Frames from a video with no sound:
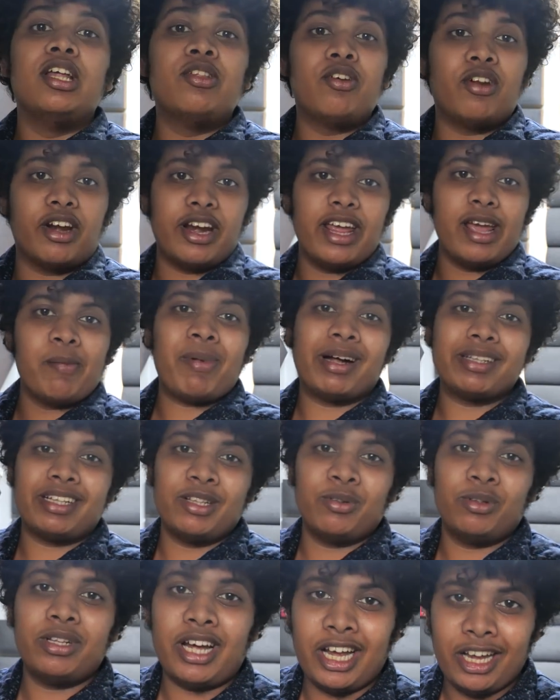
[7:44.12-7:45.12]
இது வரைக்கும் நீங்கள்
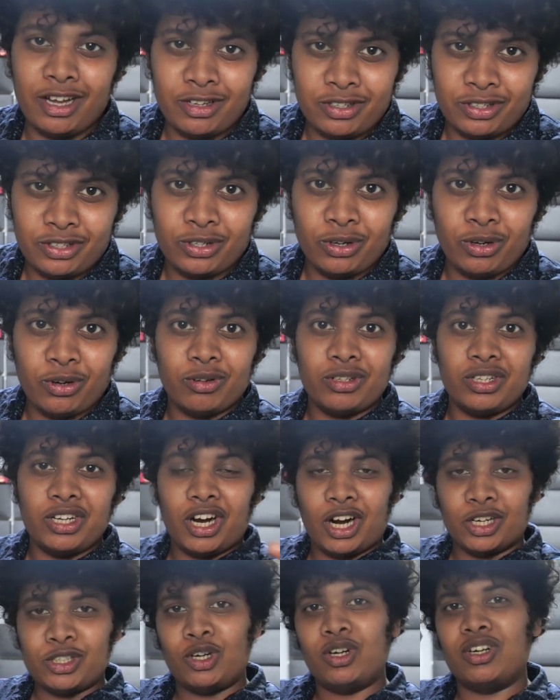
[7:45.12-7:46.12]
பார்த்தது வந்து ஐஎஸ்ஓ
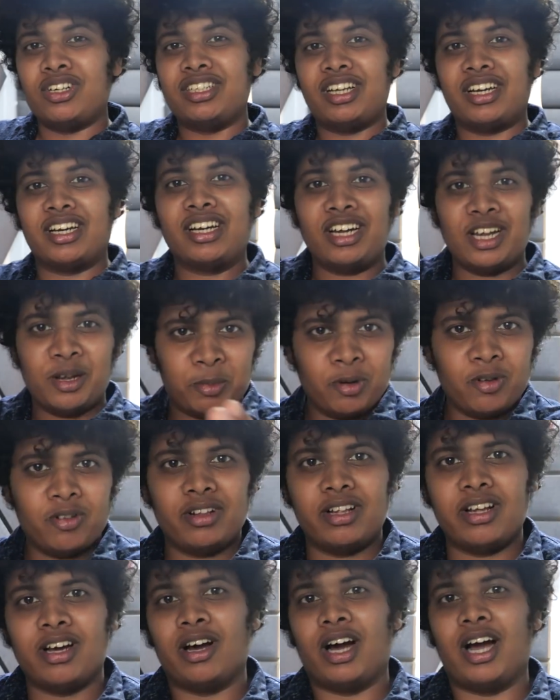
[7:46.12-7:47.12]
வந்து ஆட்டோவில் இருந்திருக்கு இப்போ
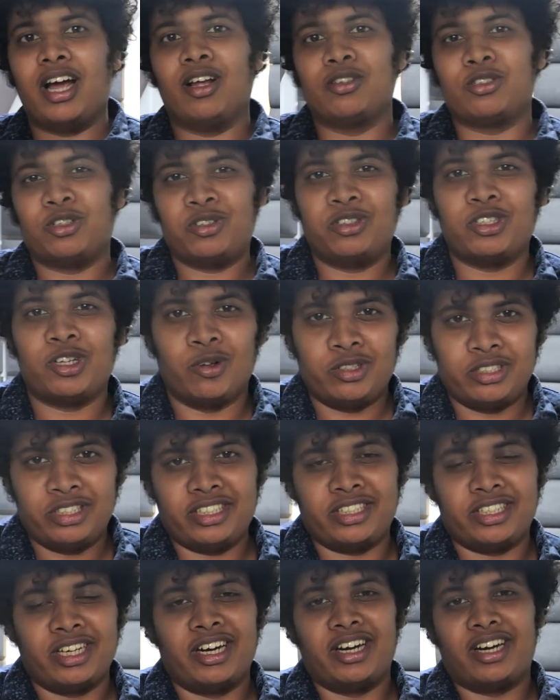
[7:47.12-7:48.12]
வந்து ஐஎஸ்ஓ வந்து
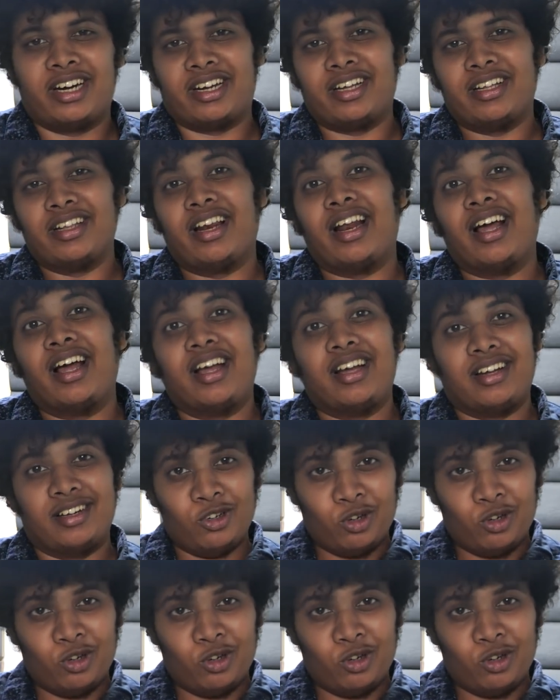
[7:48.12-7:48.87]
தௌசண்ட் சிக்ஸ் ஹண்ட்ரட் இருக்குது இதில்